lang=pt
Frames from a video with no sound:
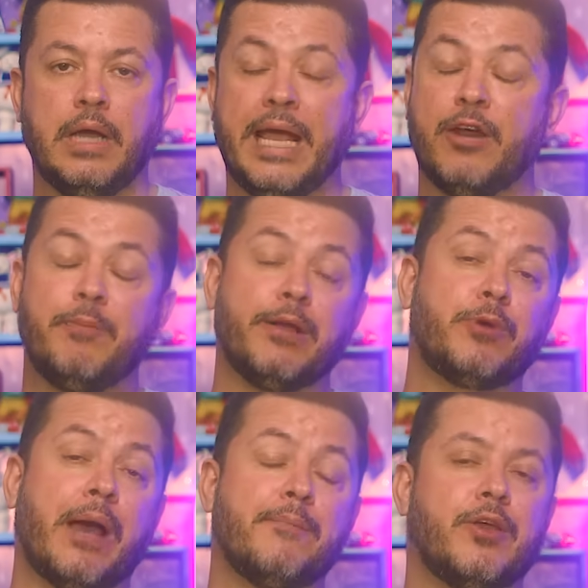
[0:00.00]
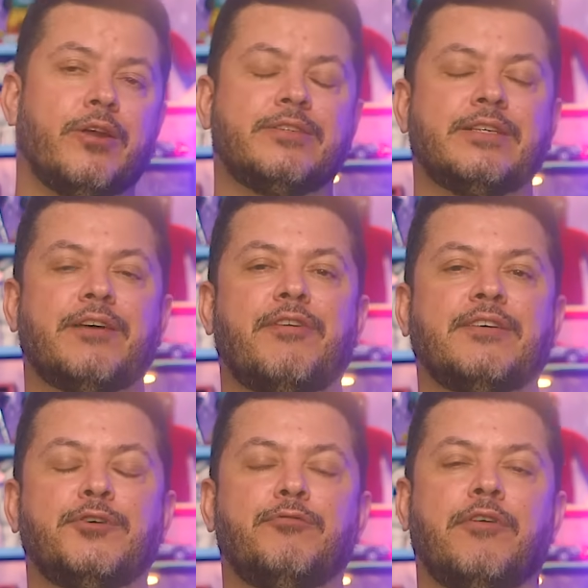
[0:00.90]
É, no meio do caminho eles ainda
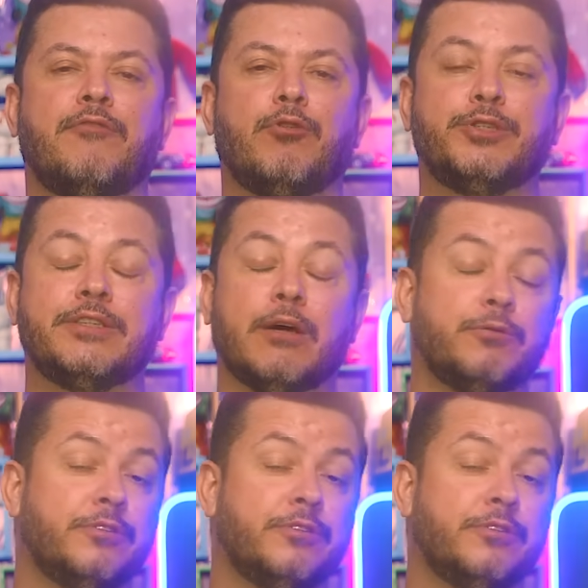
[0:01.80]
fazem o favor de dar um